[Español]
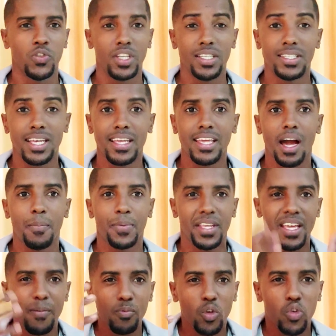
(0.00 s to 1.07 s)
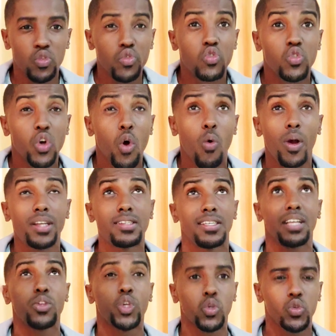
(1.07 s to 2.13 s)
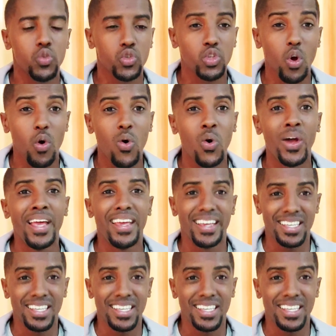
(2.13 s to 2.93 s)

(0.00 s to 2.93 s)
Dice que abriendo sus ojos, alzando sus ojos,